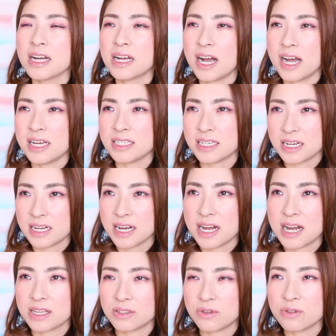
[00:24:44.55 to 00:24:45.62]
会社
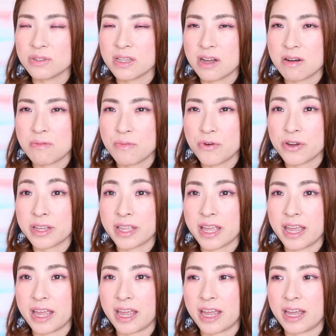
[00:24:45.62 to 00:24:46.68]
がどんな思い
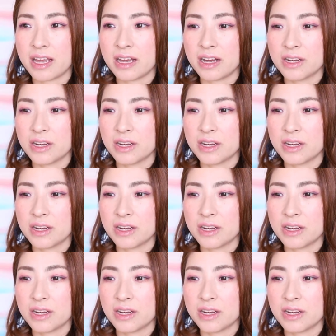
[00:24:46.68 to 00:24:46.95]
で